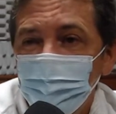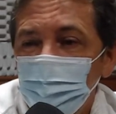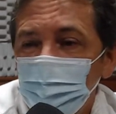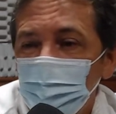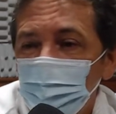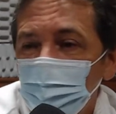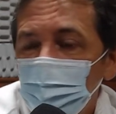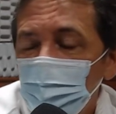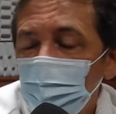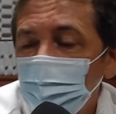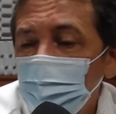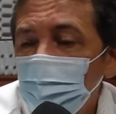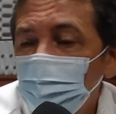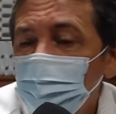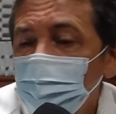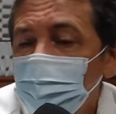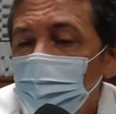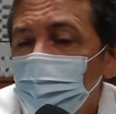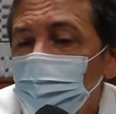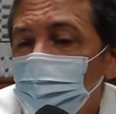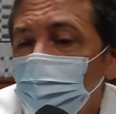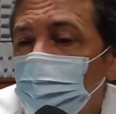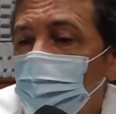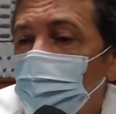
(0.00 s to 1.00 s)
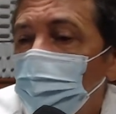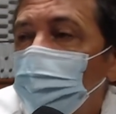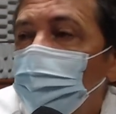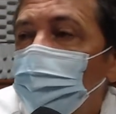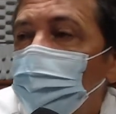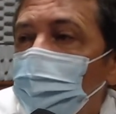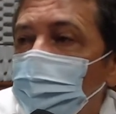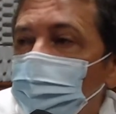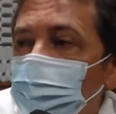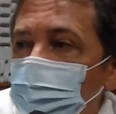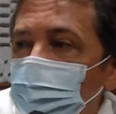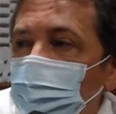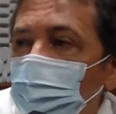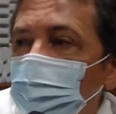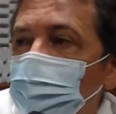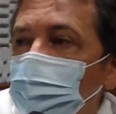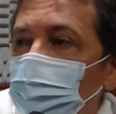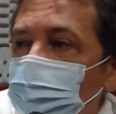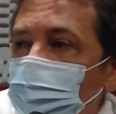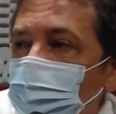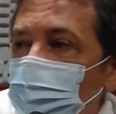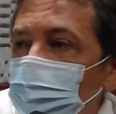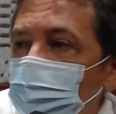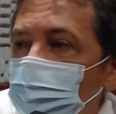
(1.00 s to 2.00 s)
Qual é o grande problema das
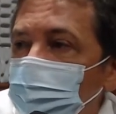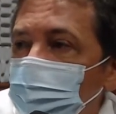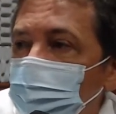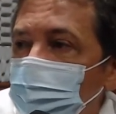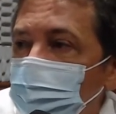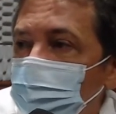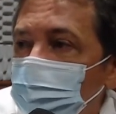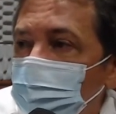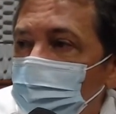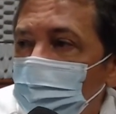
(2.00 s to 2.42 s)
obras, Ayrton?